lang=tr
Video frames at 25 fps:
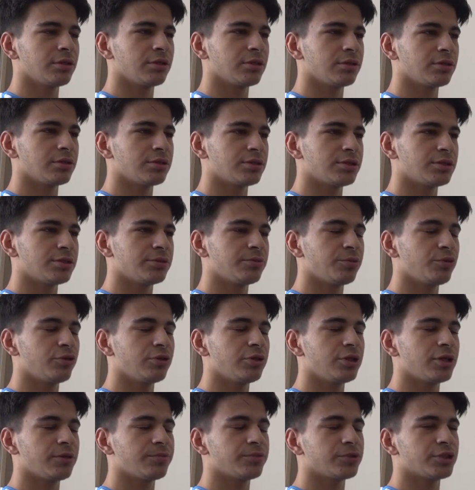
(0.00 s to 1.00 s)
Sizi
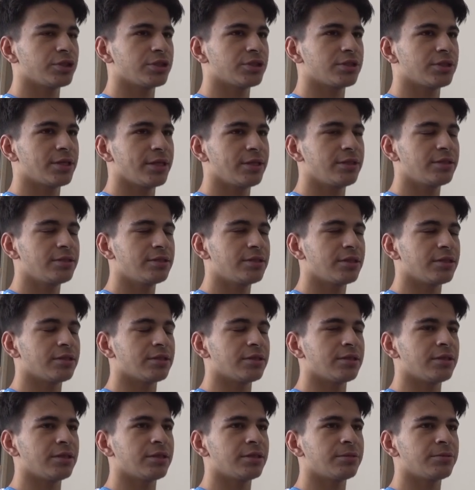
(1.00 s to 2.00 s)
böyle yapacağız. Tehdit
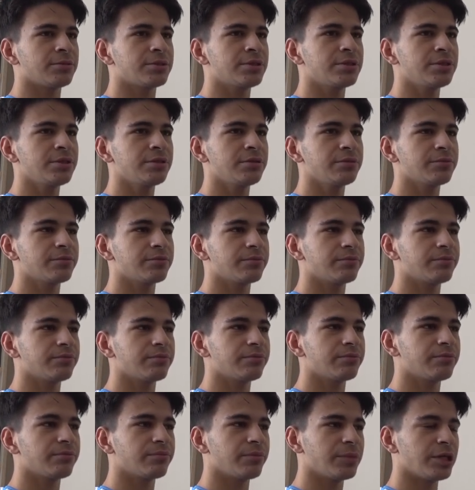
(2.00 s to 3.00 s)
ettiler bizi.
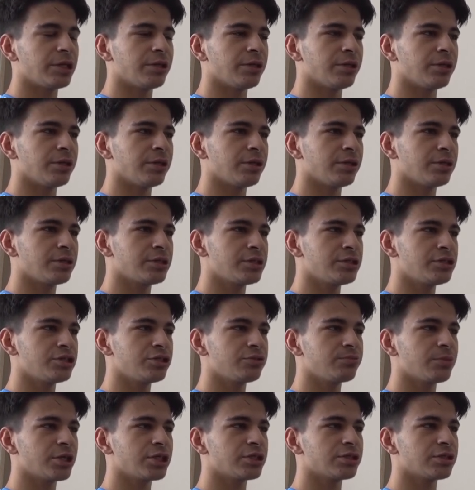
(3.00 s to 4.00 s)
E, ikinci
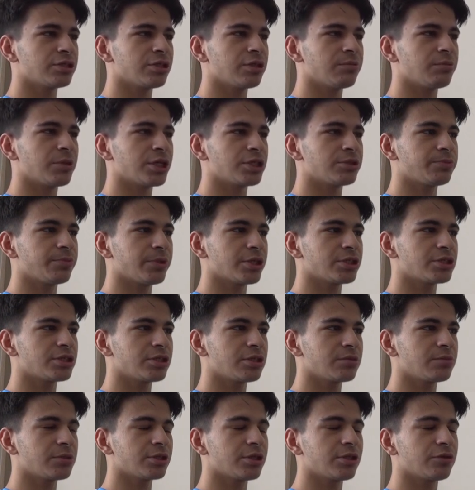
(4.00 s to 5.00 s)
maçta da maç
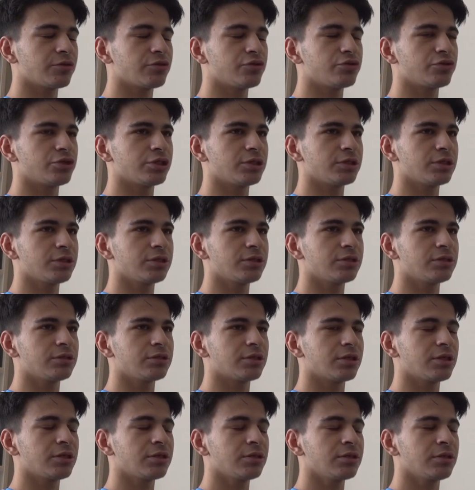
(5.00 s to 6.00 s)
başlamadan önce
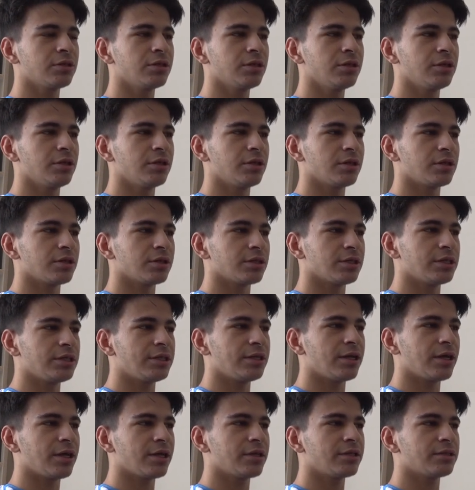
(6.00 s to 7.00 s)
Ilgın'da
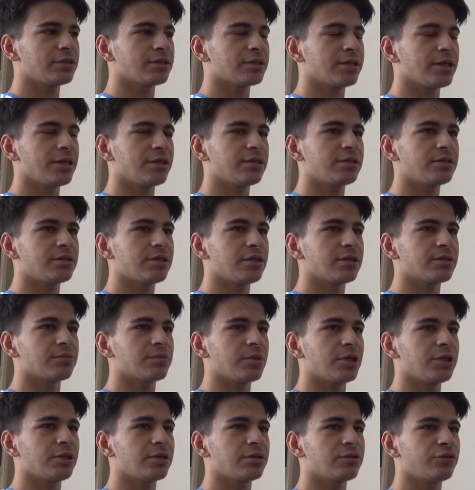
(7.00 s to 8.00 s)
yine aynı tehdit
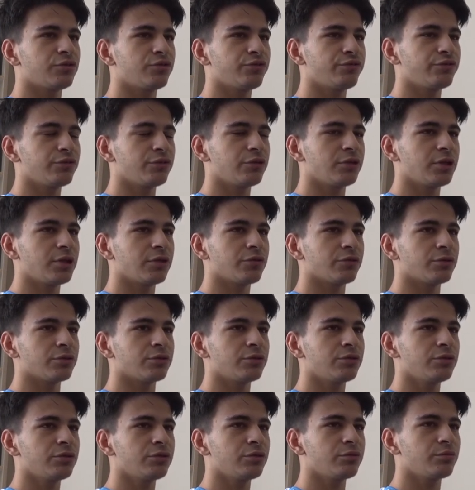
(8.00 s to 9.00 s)
etmeler, küfürler
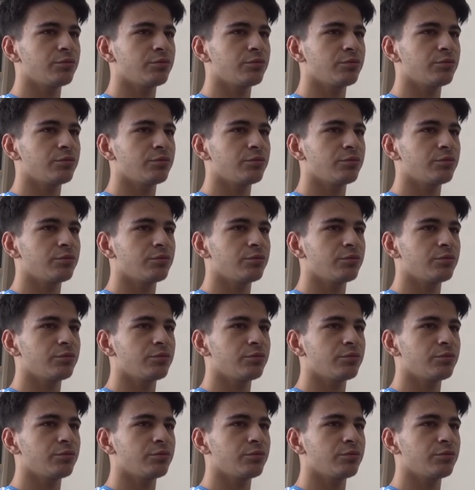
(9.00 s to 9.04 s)
oldu.